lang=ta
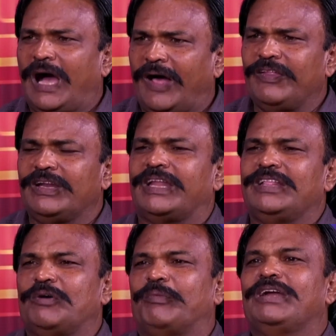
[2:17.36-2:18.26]
அதில்
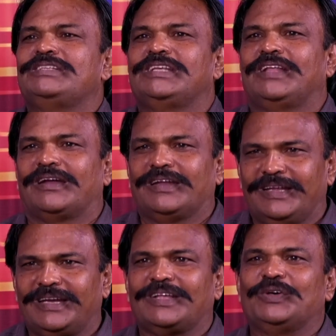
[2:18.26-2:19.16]
கிடைத்த மகிழ்ச்சி தான்
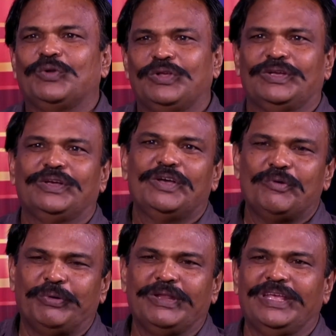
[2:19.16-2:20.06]
எனக்கு ஒரு
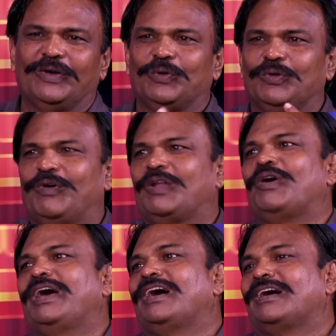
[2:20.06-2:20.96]
பெரிய ஒரு
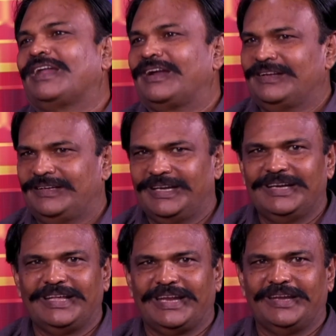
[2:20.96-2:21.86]
வருவாயாக நான்
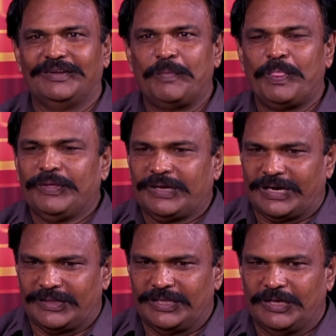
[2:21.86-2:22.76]
எண்ணுகிறேன்
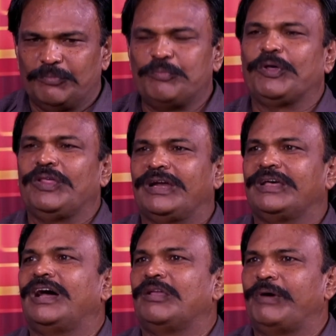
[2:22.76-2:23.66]
கடந்த முப்பது ஆண்டு
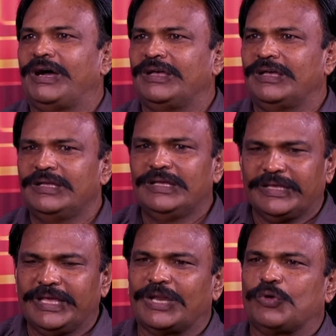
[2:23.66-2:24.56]
காலமாக
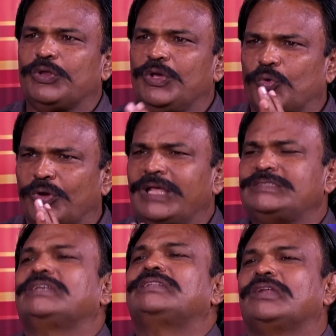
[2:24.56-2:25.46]
ஏறக்குறைய ஒரு
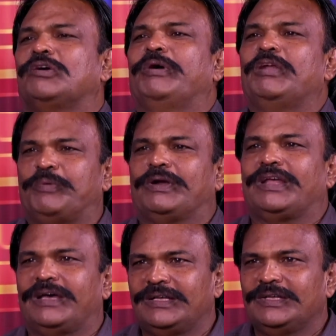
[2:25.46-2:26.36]
லட்சத்திற்கு மேற்பட்ட
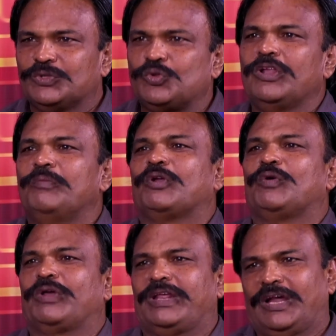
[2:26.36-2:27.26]
தொழில்
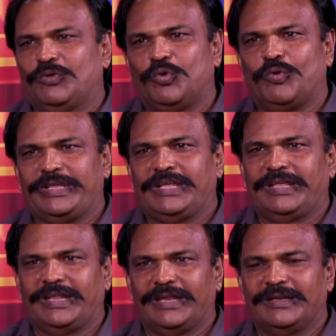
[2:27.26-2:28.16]
முனைவோரை நான்
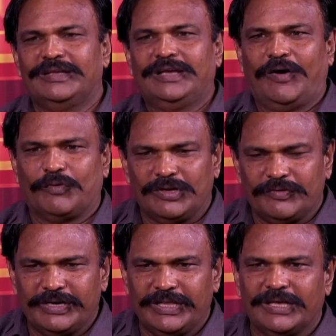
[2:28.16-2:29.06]
உருவாக்கியிருக்கிறேன் அவர்களுக்கு
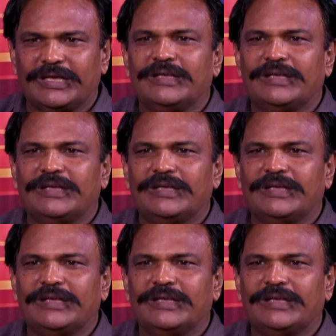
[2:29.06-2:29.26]
வேண்டிய